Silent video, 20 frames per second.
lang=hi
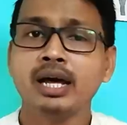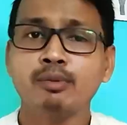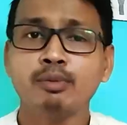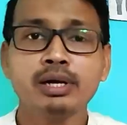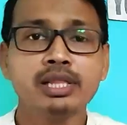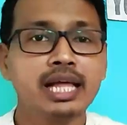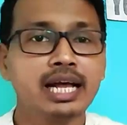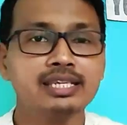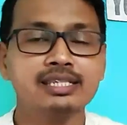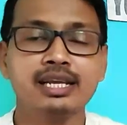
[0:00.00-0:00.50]
बट
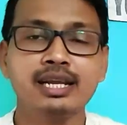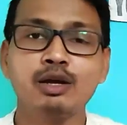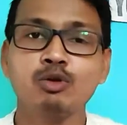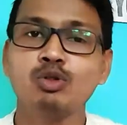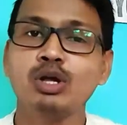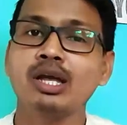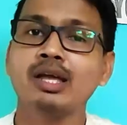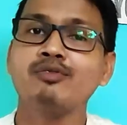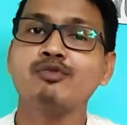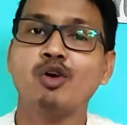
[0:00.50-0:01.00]
हर वक्त ऐसा
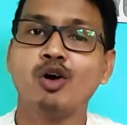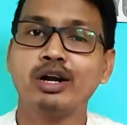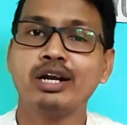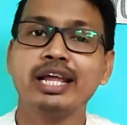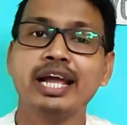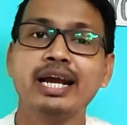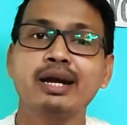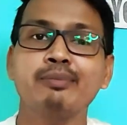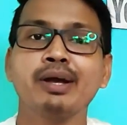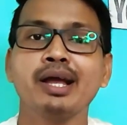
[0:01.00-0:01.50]
नहीं होता कि
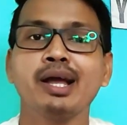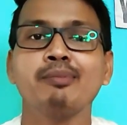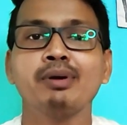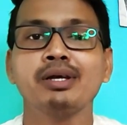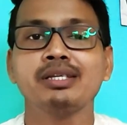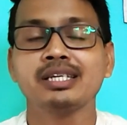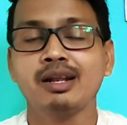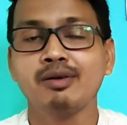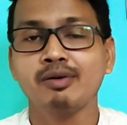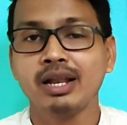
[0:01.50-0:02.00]
48
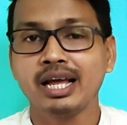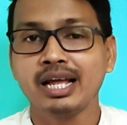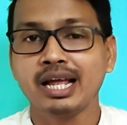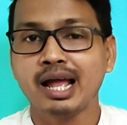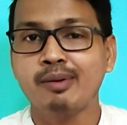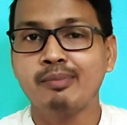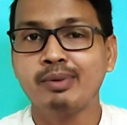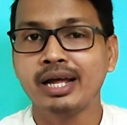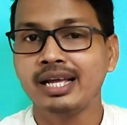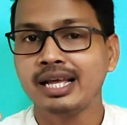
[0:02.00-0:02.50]
मेगापिक्सल
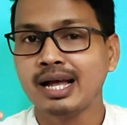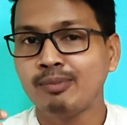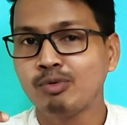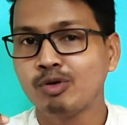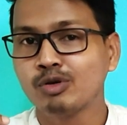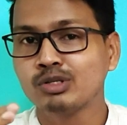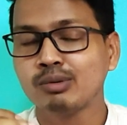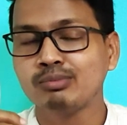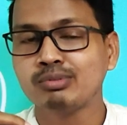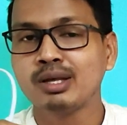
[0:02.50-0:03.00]
वाला कैमरा ही
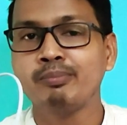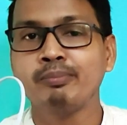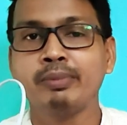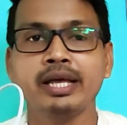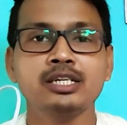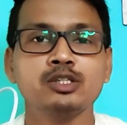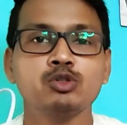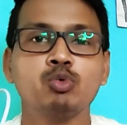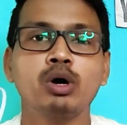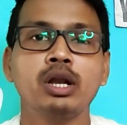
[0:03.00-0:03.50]
आपको सबसे
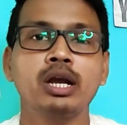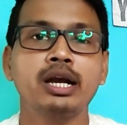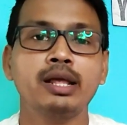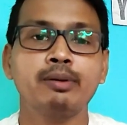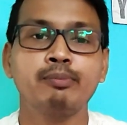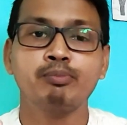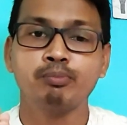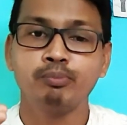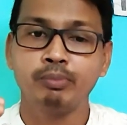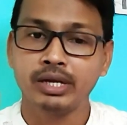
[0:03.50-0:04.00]
बेस्ट
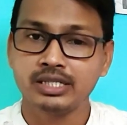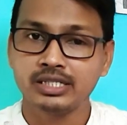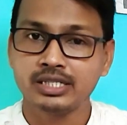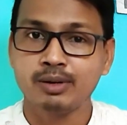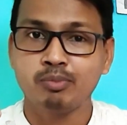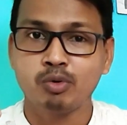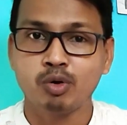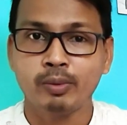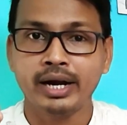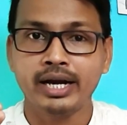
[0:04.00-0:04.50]
क्वालिटी
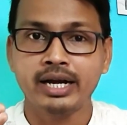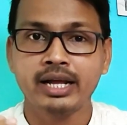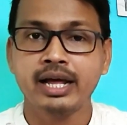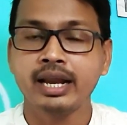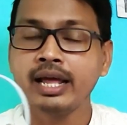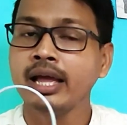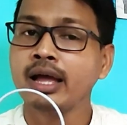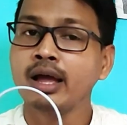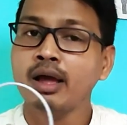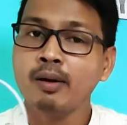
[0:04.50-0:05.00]
पिक्चर
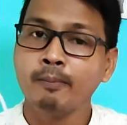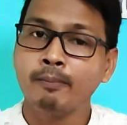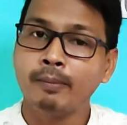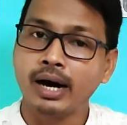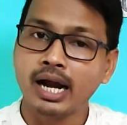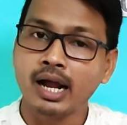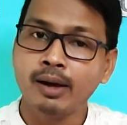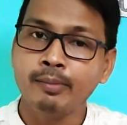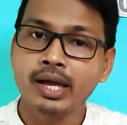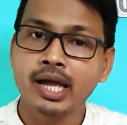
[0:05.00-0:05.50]
प्रोवाइड करे
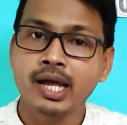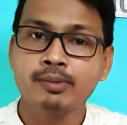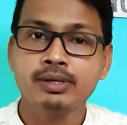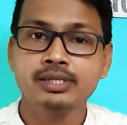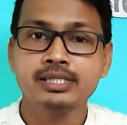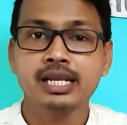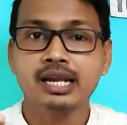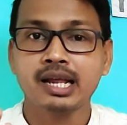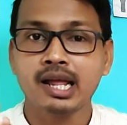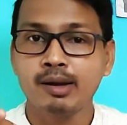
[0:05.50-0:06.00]
12
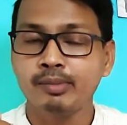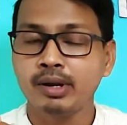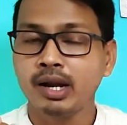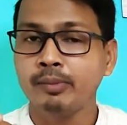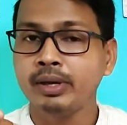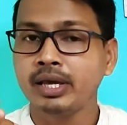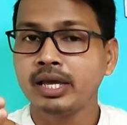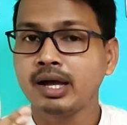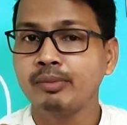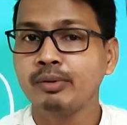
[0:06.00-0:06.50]
मेगापिक्सल
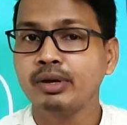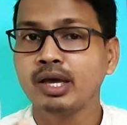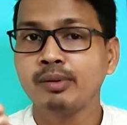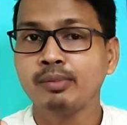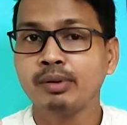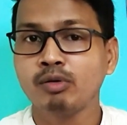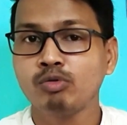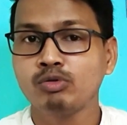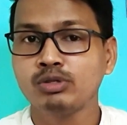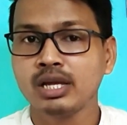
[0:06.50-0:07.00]
कैमरा भी कभी
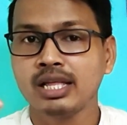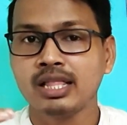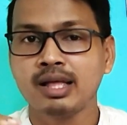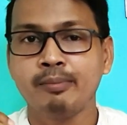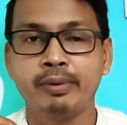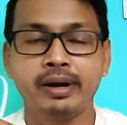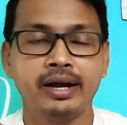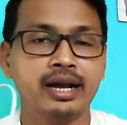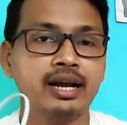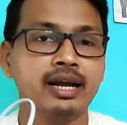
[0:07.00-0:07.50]
कभी उससे
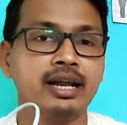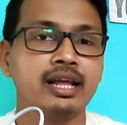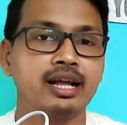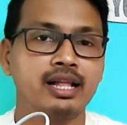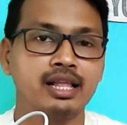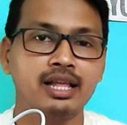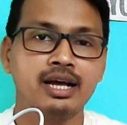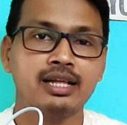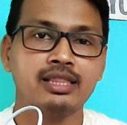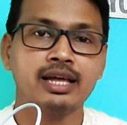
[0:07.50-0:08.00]
ज्यादा बेटर
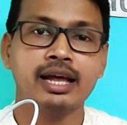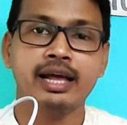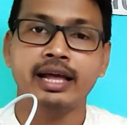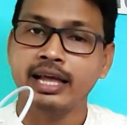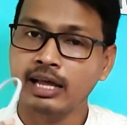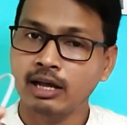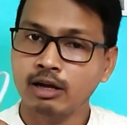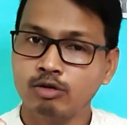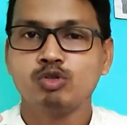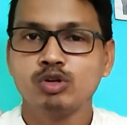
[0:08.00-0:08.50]
निकल जाता
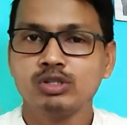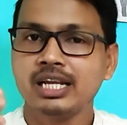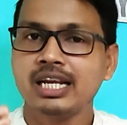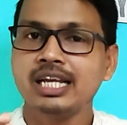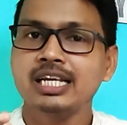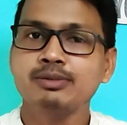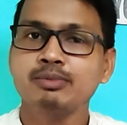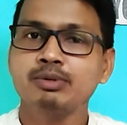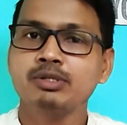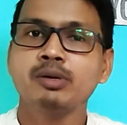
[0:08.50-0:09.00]
है तो
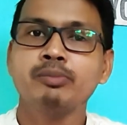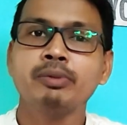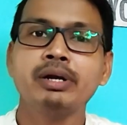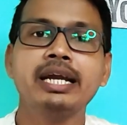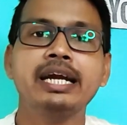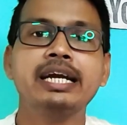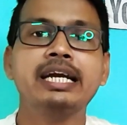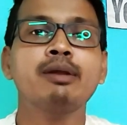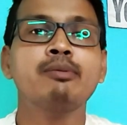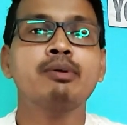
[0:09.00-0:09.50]
चलिए इस विषय
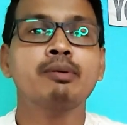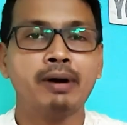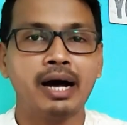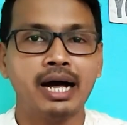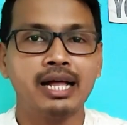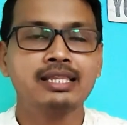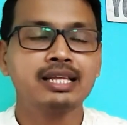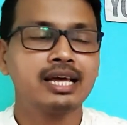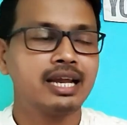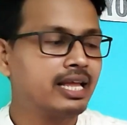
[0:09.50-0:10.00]
में डिटेल
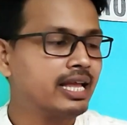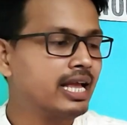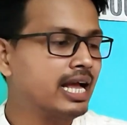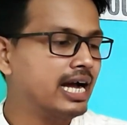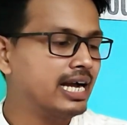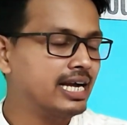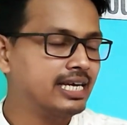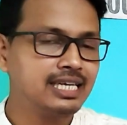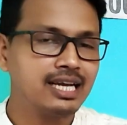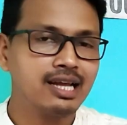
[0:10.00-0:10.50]
में बात
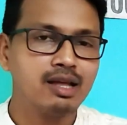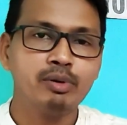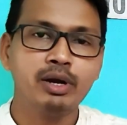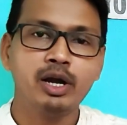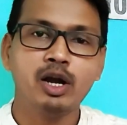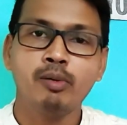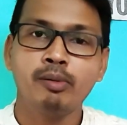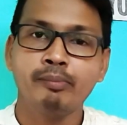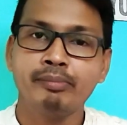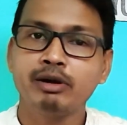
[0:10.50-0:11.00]
करेंगे आगे जाके
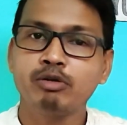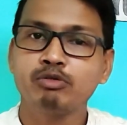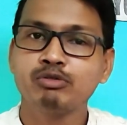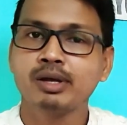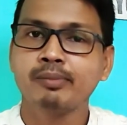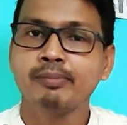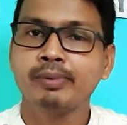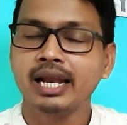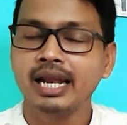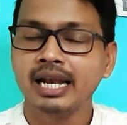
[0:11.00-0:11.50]
वीडियो में बट
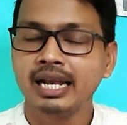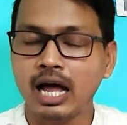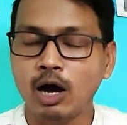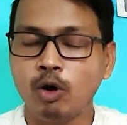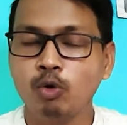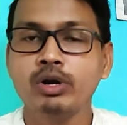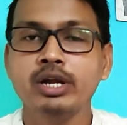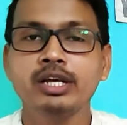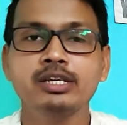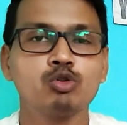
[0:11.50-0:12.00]
उससे पहले
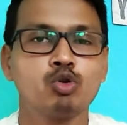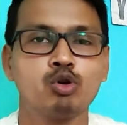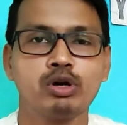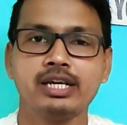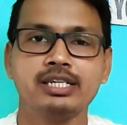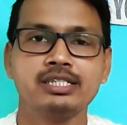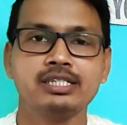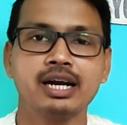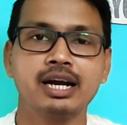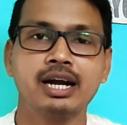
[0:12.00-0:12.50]
लाउड लाउडनेस
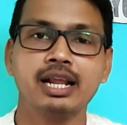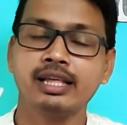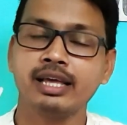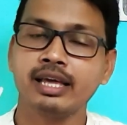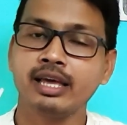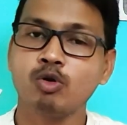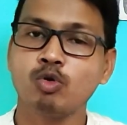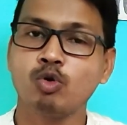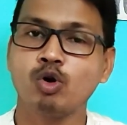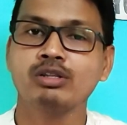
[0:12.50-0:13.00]
को टेस्ट कर
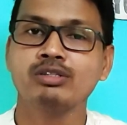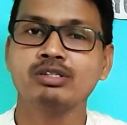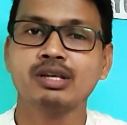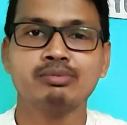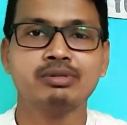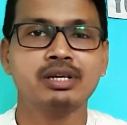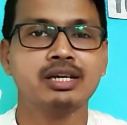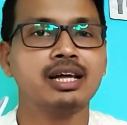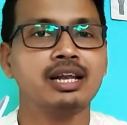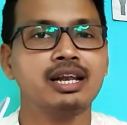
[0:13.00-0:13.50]
लेते कि
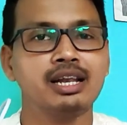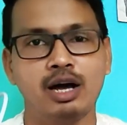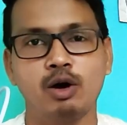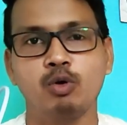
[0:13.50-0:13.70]
कौन सबसे ज़्यादा